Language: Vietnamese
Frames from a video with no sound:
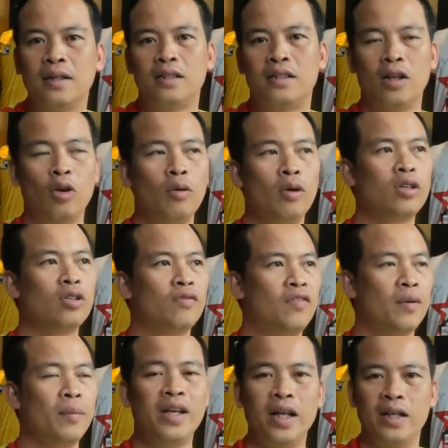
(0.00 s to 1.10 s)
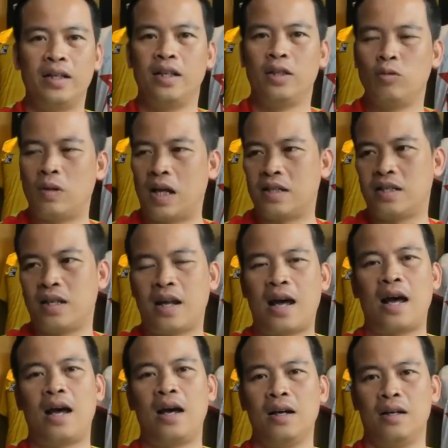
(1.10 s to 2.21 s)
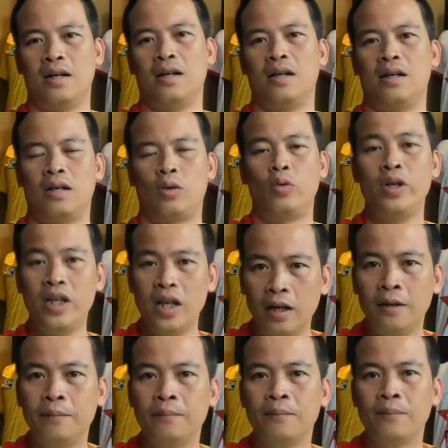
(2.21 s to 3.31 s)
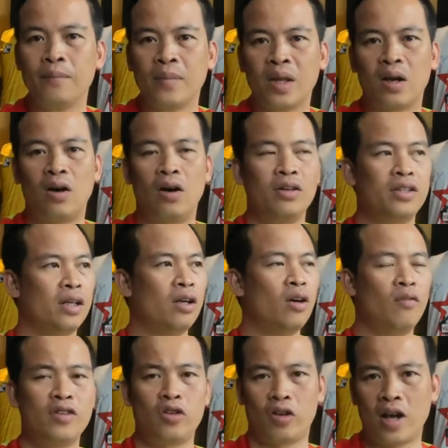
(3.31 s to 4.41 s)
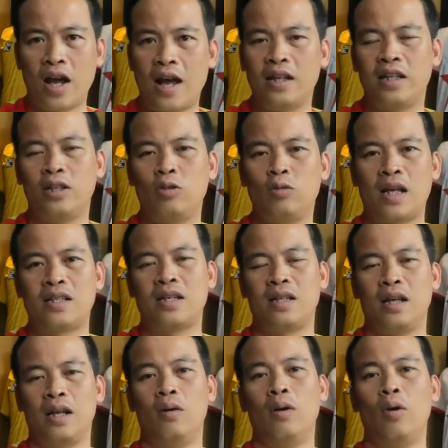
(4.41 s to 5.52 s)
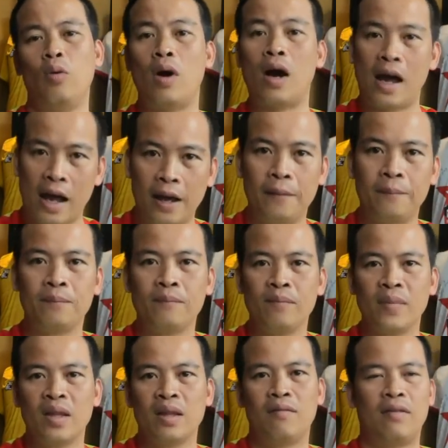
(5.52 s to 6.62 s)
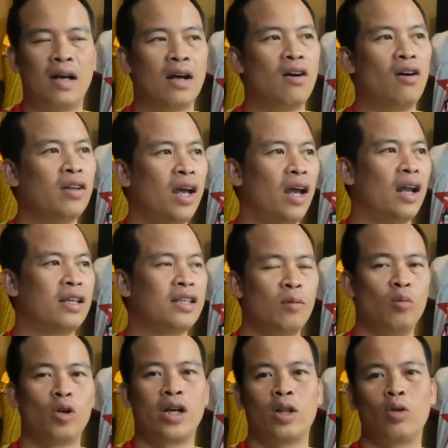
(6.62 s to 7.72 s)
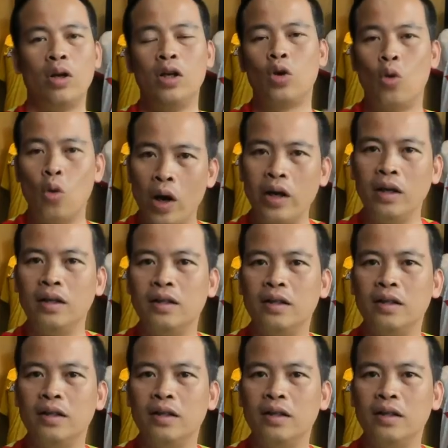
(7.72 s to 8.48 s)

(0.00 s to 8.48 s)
trận đấu với bình định thì chúng ta sẽ đá ở quy nhơn còn trận đấu với jordan thì chúng ta sẽ thi đấu ở uae và có thể là trong một cái tuần cuối